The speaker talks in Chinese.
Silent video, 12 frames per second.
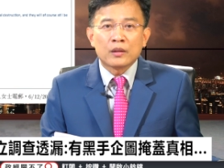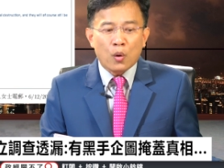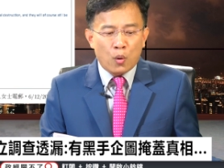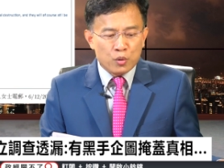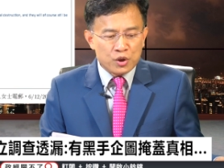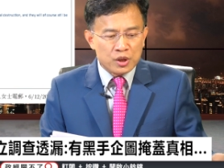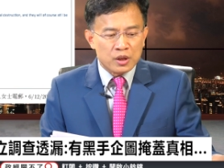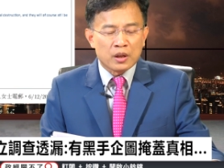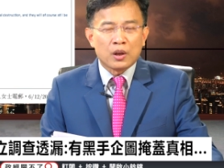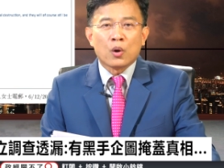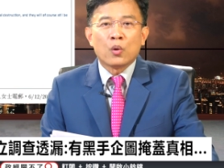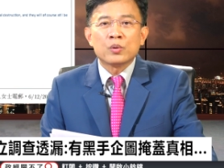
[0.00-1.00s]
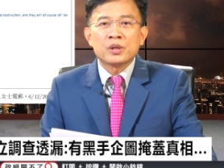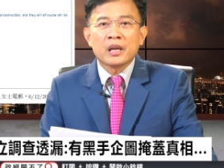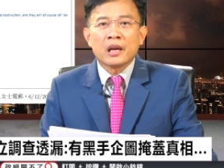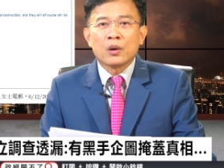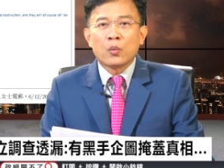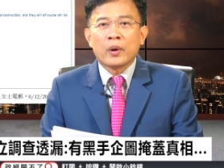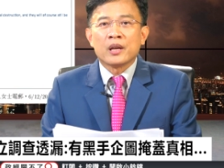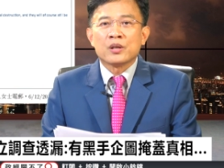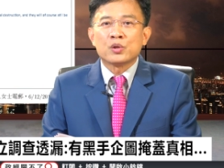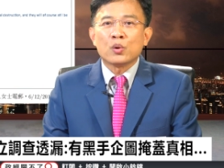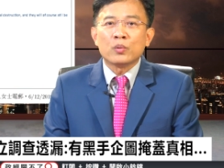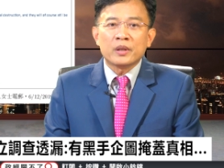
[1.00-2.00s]
都是由这位
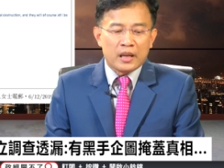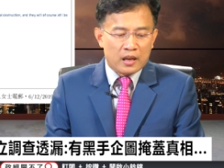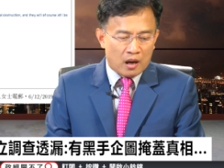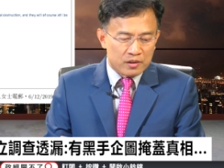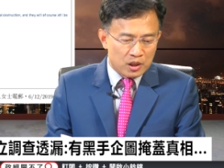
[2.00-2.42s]
兄弟啊，